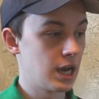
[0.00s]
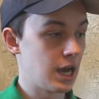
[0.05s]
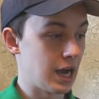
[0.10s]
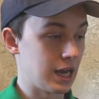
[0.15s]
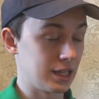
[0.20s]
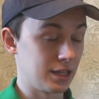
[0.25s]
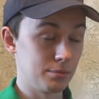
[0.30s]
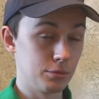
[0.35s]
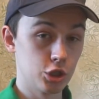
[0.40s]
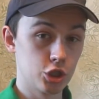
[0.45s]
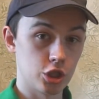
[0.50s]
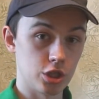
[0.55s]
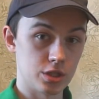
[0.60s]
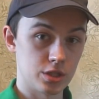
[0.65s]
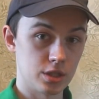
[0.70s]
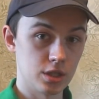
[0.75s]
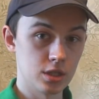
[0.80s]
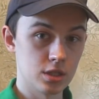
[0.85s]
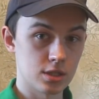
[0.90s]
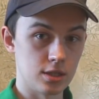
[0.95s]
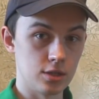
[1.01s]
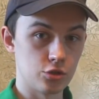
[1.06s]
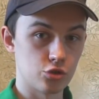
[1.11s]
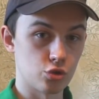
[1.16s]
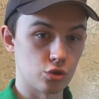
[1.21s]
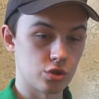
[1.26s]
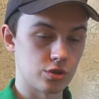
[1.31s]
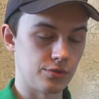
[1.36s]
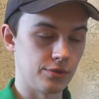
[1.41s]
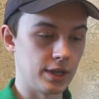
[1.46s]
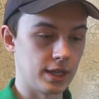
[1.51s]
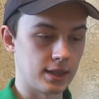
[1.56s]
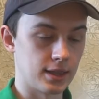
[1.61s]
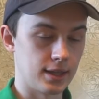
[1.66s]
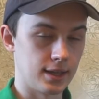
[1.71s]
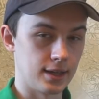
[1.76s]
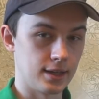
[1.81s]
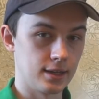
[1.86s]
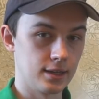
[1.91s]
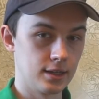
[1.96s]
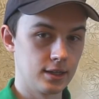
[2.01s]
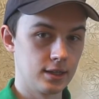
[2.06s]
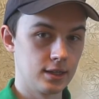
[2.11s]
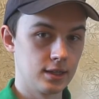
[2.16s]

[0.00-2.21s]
а на Mi 6X лицо светлое.